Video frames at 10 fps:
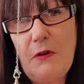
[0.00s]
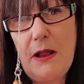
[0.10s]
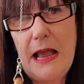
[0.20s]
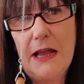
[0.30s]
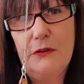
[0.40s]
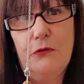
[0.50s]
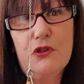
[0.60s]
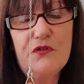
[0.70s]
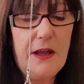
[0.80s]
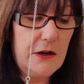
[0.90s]
Voilà, donc
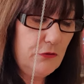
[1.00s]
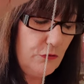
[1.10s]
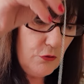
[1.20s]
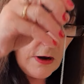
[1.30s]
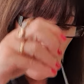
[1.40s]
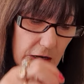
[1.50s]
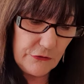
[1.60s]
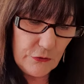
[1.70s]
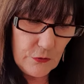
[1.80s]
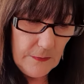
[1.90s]
je fais un coucou à
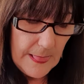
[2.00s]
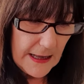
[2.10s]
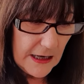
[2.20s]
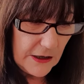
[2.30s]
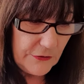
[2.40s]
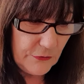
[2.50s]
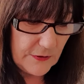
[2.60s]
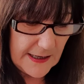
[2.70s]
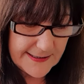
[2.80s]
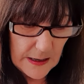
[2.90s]
Arnaud,
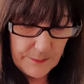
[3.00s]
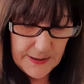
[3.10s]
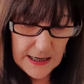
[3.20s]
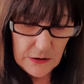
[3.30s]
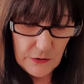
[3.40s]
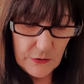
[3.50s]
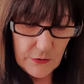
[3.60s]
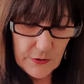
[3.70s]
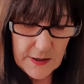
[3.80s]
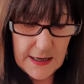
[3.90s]
donc il
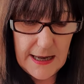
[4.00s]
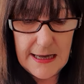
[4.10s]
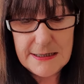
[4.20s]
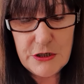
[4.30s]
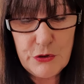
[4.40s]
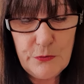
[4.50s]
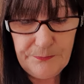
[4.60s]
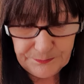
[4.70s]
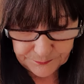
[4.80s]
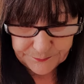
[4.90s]
s'appelle
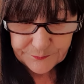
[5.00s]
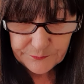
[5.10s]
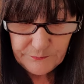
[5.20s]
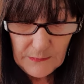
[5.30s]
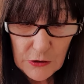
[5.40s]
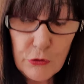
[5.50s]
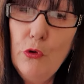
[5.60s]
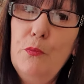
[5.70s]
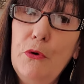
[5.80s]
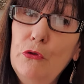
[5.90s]
Création
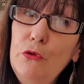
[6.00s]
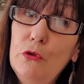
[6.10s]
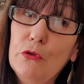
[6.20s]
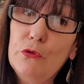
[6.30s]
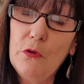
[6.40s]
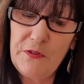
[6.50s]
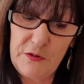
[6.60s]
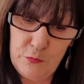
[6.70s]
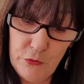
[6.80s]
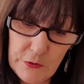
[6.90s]
de pendule sur
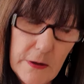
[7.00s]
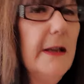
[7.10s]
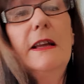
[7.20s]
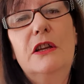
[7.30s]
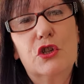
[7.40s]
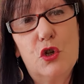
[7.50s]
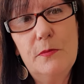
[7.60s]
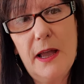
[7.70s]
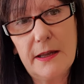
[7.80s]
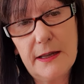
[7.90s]
Facebook. Je lui
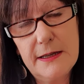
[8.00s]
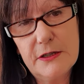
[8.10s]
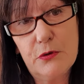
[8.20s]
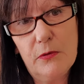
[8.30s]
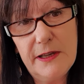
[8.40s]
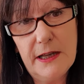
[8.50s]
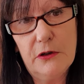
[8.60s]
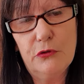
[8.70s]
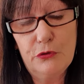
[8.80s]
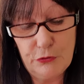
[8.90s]
marquerai son
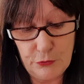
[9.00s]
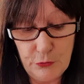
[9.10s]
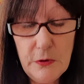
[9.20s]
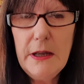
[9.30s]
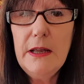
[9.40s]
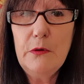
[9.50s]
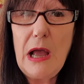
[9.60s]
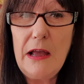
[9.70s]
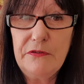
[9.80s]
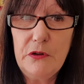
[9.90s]
lien dessous
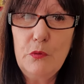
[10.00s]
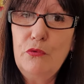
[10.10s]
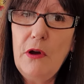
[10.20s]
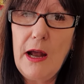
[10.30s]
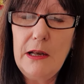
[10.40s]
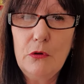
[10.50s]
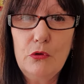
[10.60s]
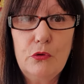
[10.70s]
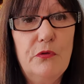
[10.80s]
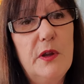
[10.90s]
afin de pouvoir aller le
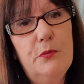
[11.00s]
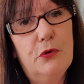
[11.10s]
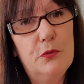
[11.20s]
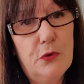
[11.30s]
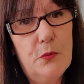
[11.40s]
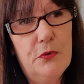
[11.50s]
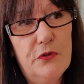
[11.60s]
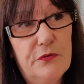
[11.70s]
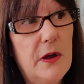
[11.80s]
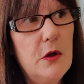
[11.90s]
retrouver pour lui,
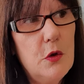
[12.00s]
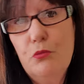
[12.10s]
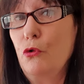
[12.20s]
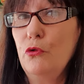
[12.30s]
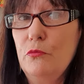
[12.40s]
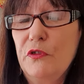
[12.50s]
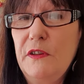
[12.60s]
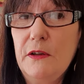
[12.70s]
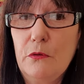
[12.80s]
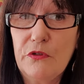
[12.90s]
pour lui
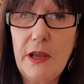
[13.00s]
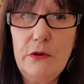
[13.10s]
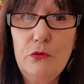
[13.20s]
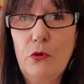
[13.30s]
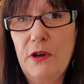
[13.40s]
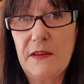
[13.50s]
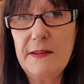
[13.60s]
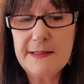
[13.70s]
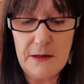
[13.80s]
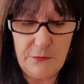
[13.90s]
demander des conseils ou
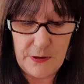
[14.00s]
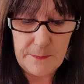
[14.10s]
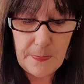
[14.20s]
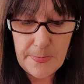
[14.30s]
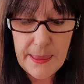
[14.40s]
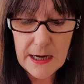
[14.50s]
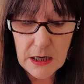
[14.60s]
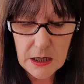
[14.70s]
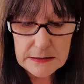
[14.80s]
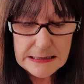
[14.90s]
regarder ce qu'il fait.
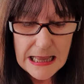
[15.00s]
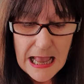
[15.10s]
D'accord